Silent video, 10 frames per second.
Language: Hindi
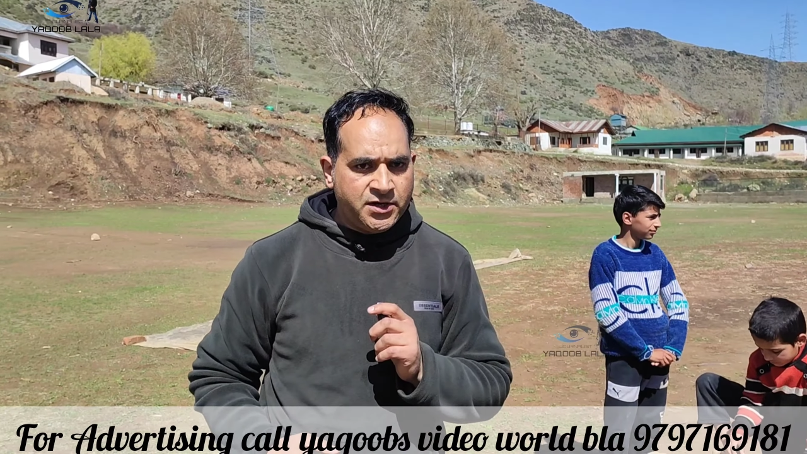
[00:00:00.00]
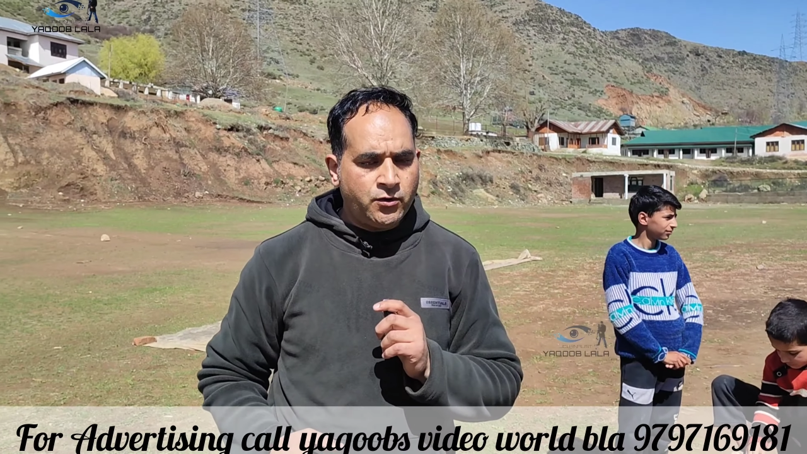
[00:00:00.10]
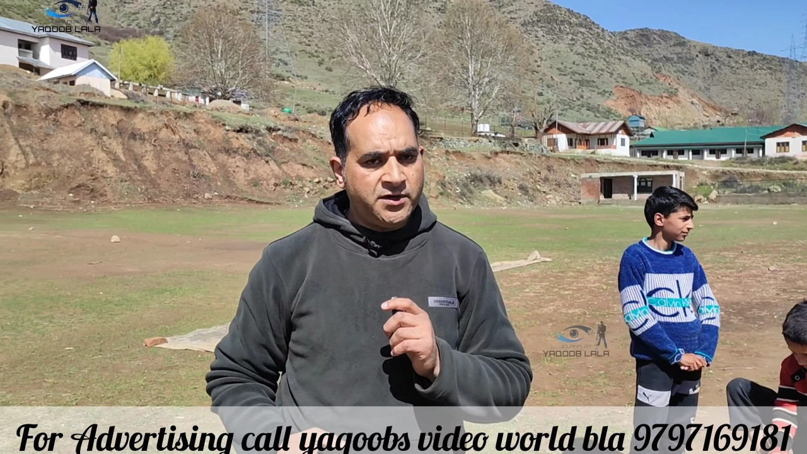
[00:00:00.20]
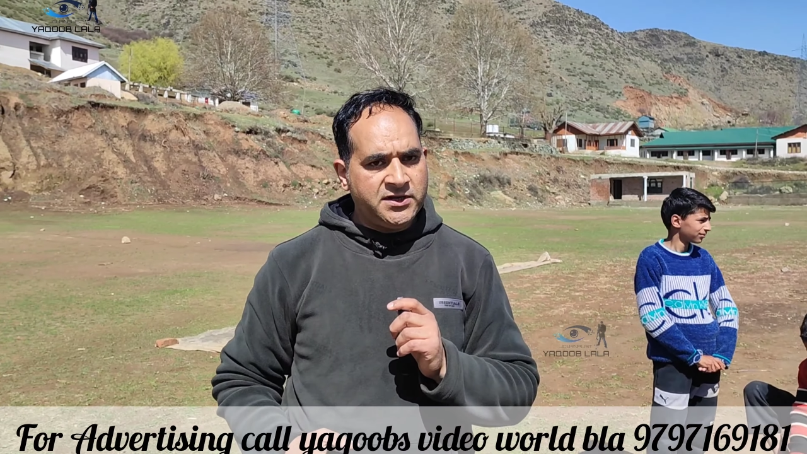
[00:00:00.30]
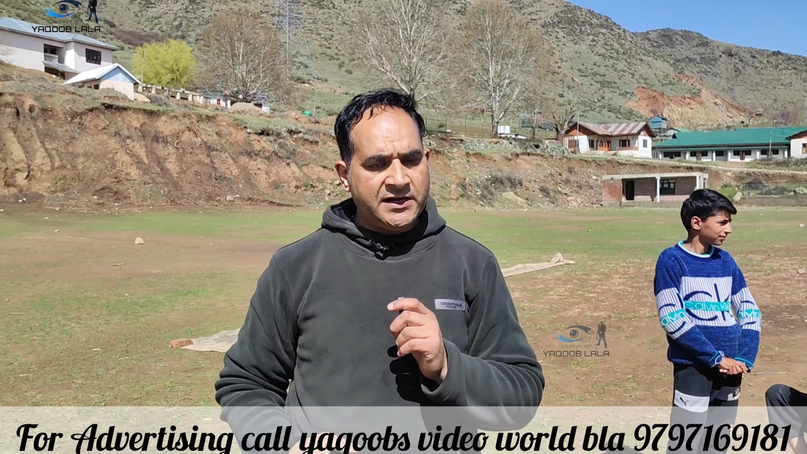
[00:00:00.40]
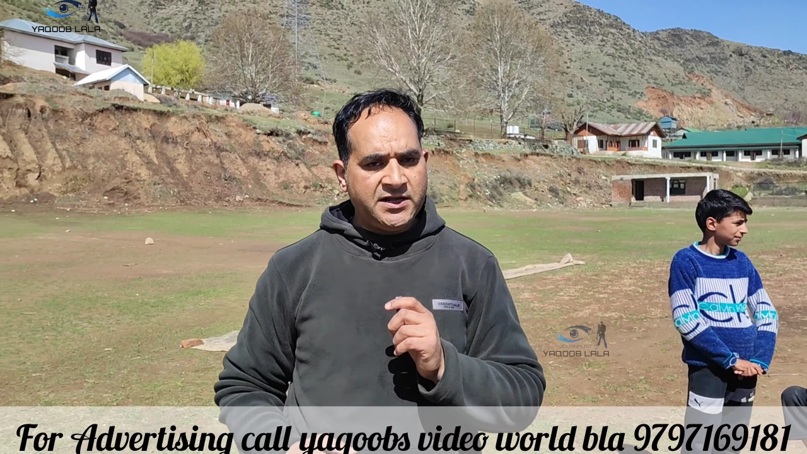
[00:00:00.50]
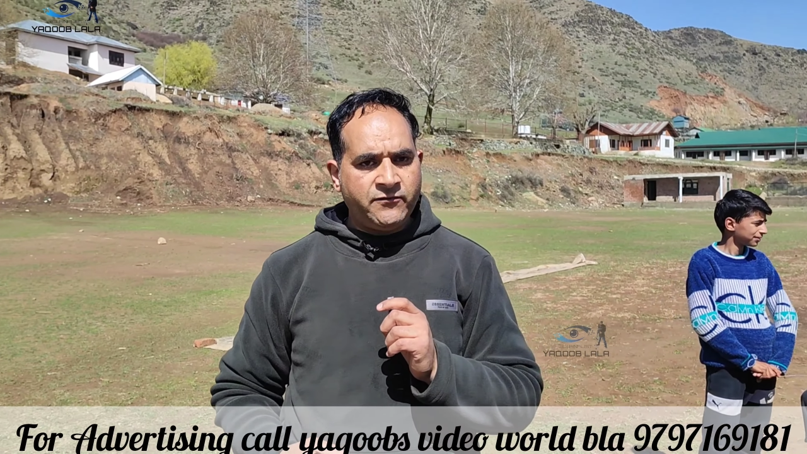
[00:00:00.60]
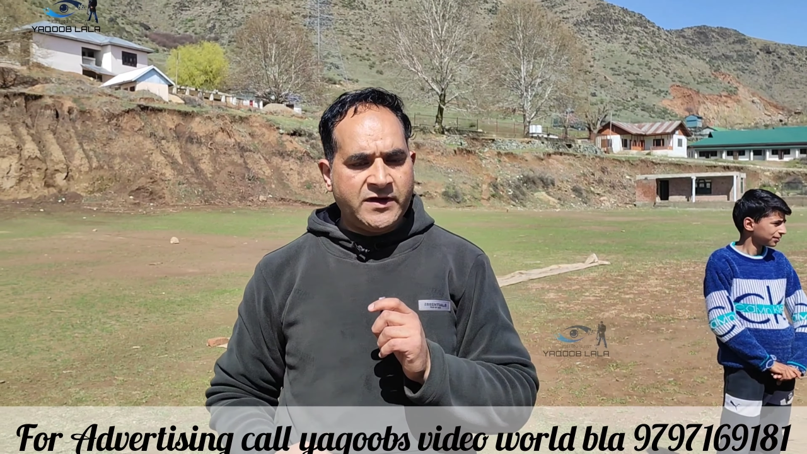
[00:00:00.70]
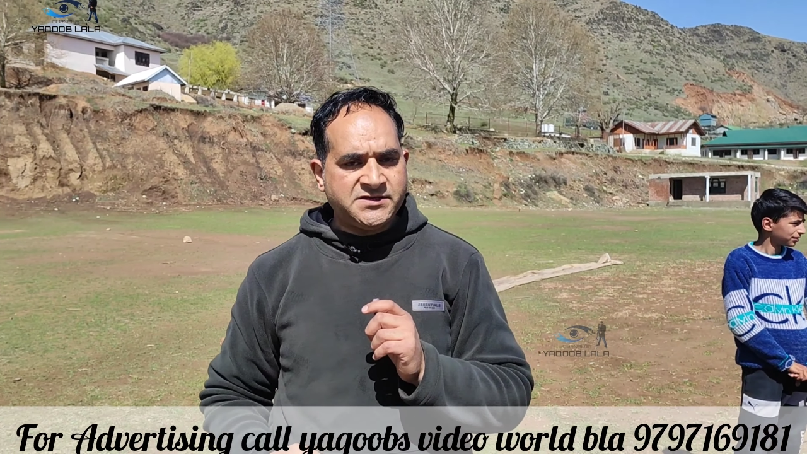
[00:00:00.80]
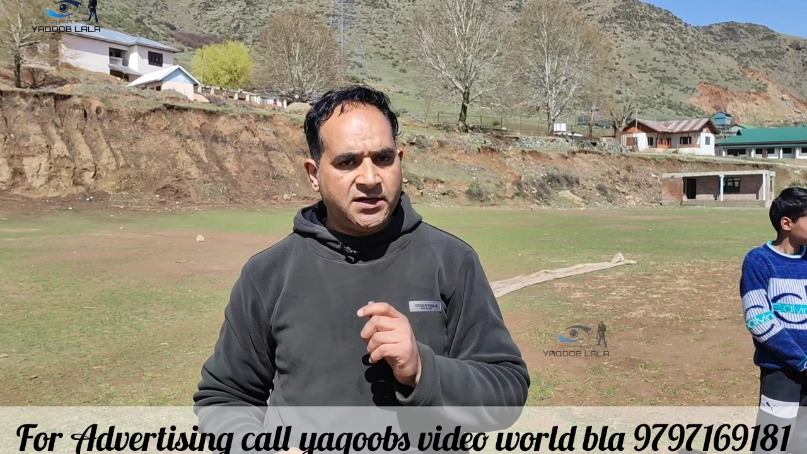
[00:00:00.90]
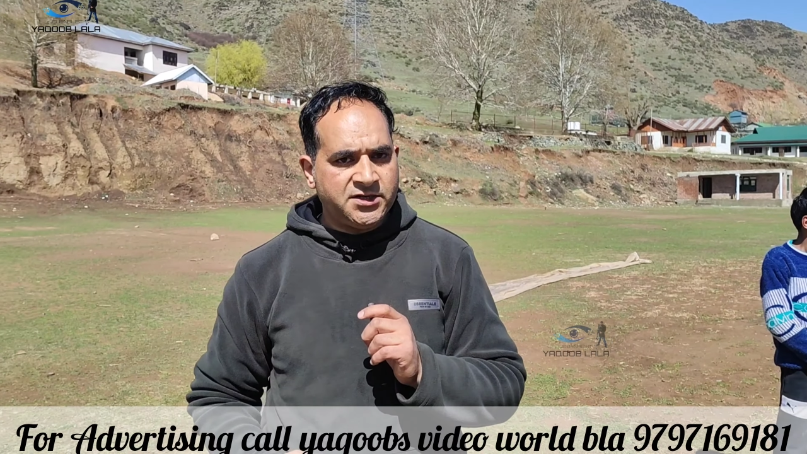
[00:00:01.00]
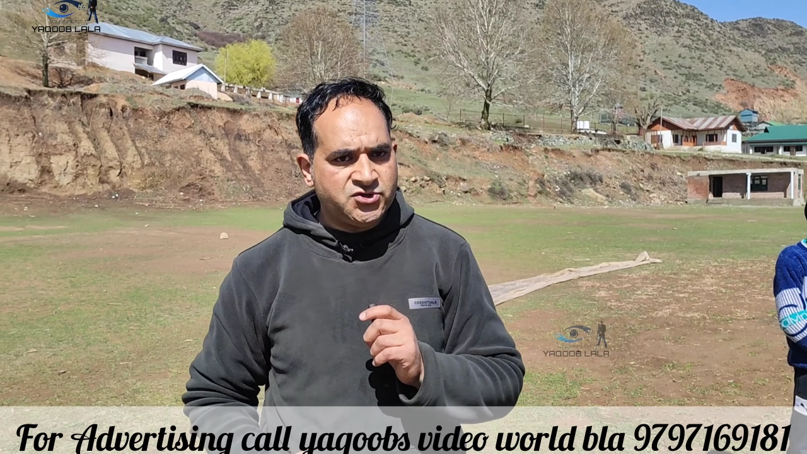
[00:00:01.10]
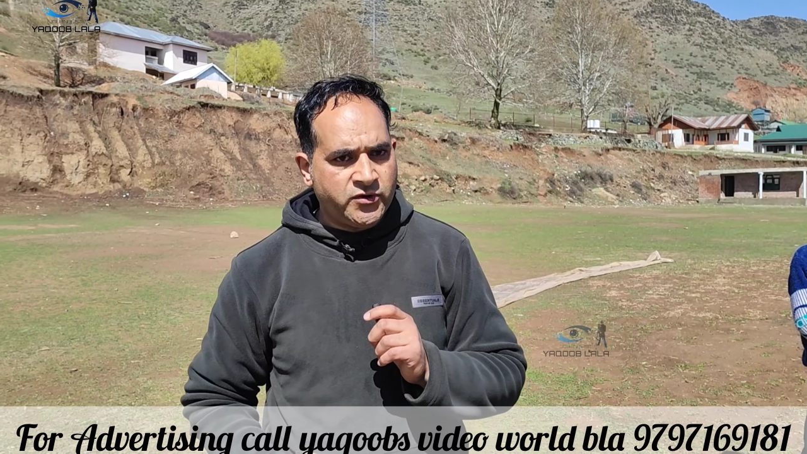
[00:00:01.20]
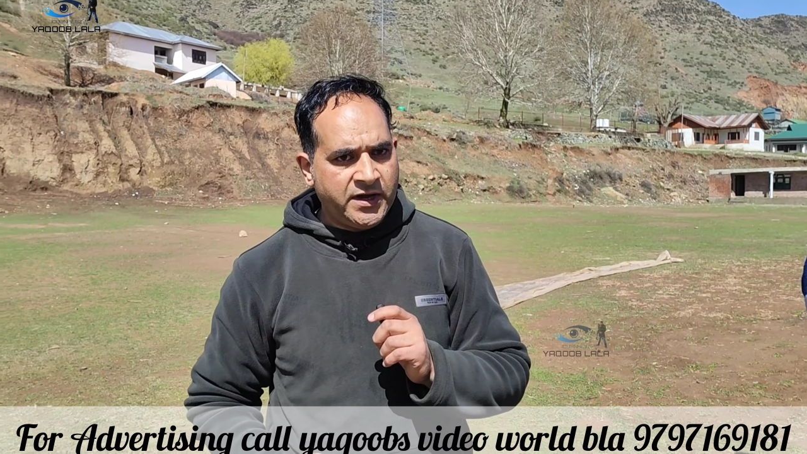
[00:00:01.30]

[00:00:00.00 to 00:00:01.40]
चाहिए और इनके लिए फैसिलिटी